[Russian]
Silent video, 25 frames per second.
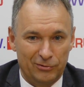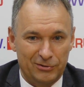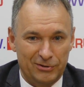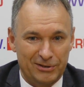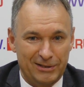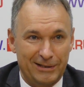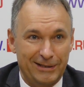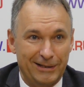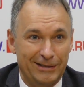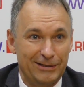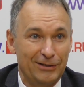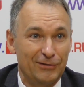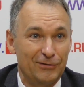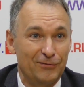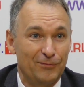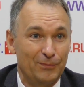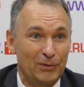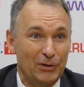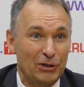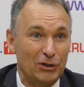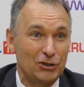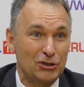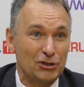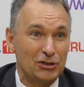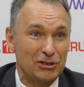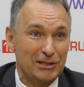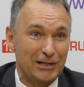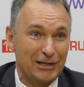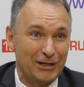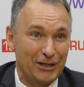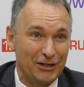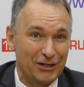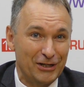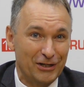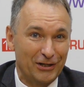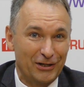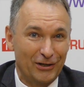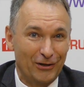заходить в
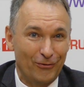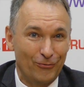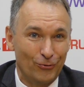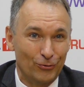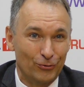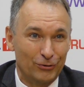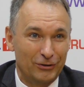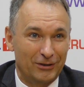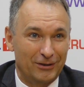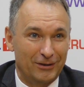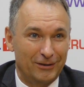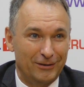перечисление кого-то,